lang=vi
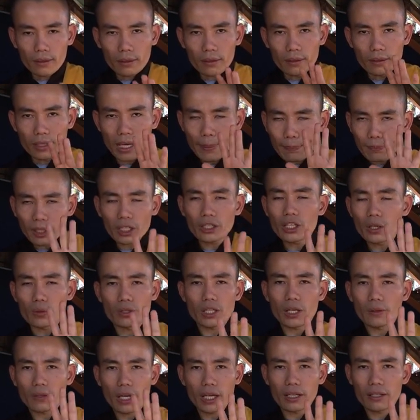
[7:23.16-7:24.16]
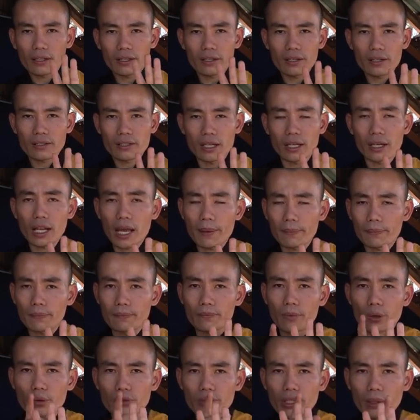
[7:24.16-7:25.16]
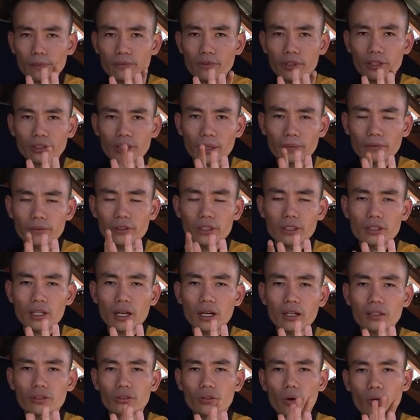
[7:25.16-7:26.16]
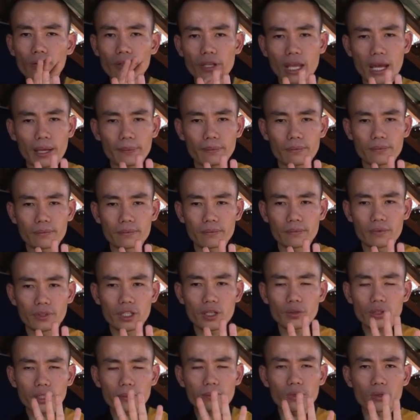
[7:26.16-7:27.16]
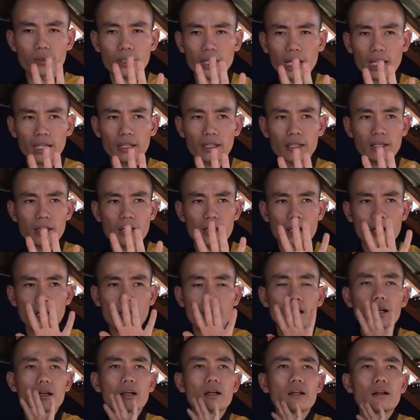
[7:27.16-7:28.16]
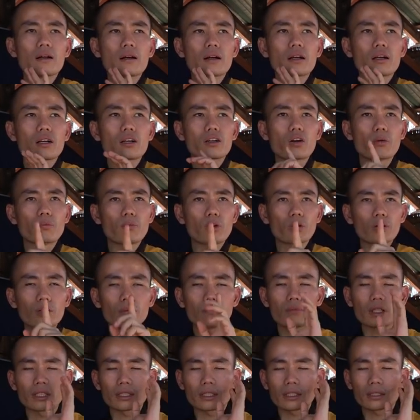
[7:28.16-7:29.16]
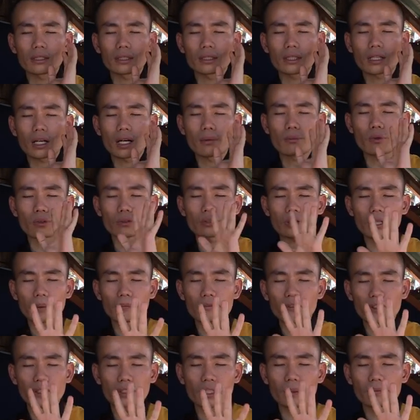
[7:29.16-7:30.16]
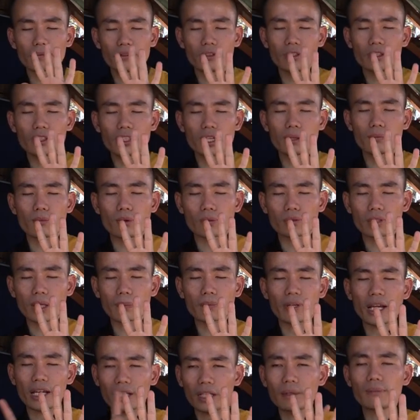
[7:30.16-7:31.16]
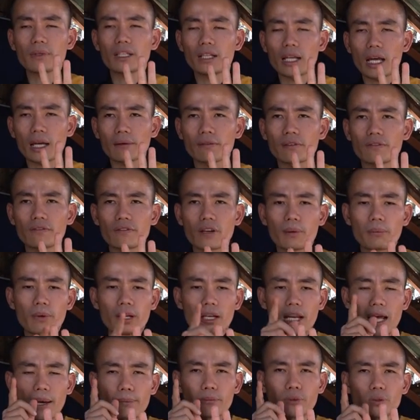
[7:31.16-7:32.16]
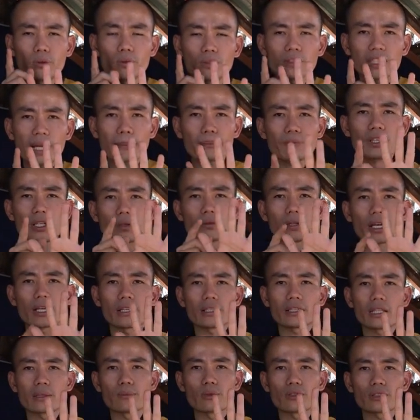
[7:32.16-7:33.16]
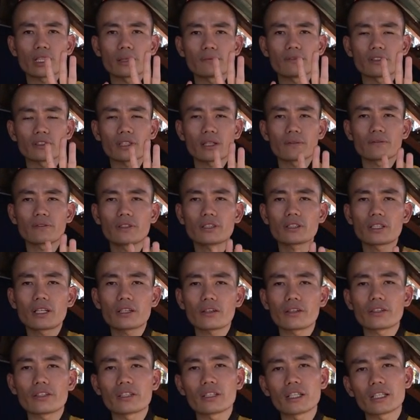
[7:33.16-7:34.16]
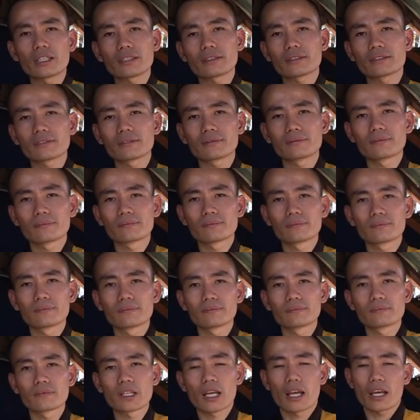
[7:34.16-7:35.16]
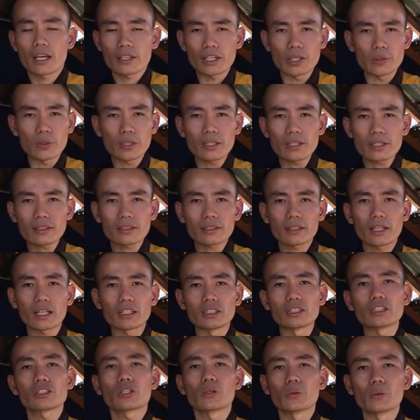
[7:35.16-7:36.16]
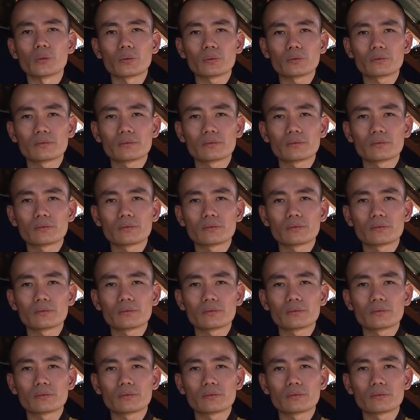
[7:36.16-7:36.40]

năm cái điều sau đây sẽ làm 100% phước đó tổn giảm nếu trong một ngày cùng một lúc mình có 100% phước do 100 ngàn đó mình làm và mình làm luôn năm điều này thì 100% phước đó coi như hết điều thứ nhất là hưởng thụ